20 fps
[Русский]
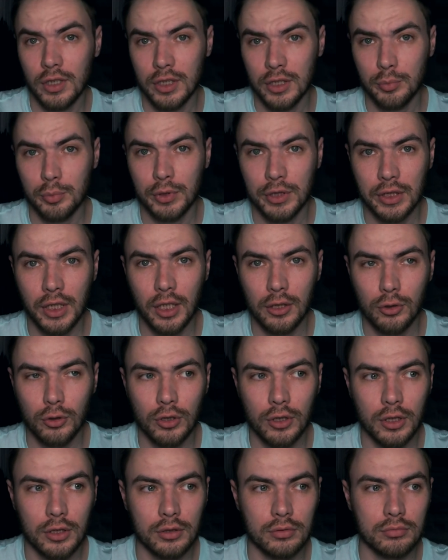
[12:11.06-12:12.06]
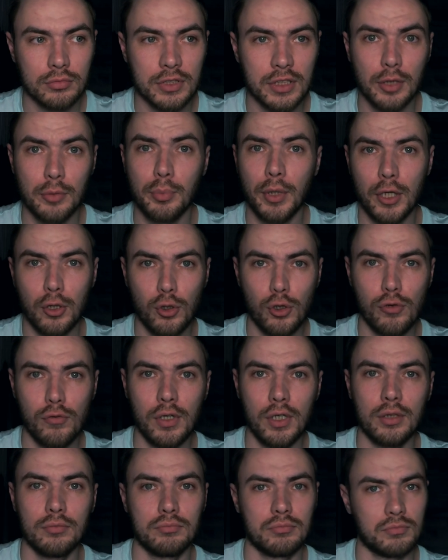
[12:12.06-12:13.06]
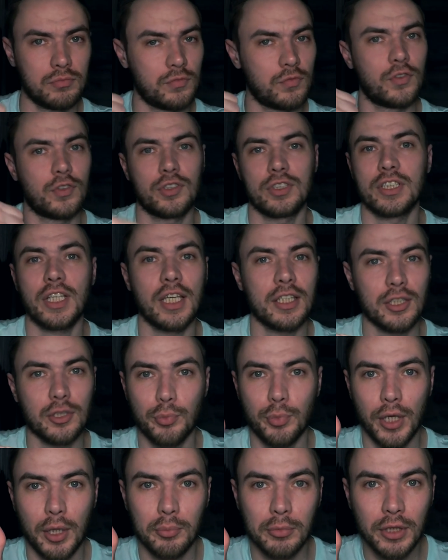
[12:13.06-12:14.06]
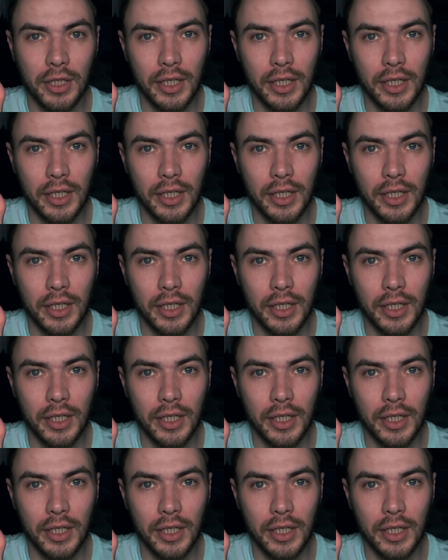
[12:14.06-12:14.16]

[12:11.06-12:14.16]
они подкололи Слепакова. Вот за это прям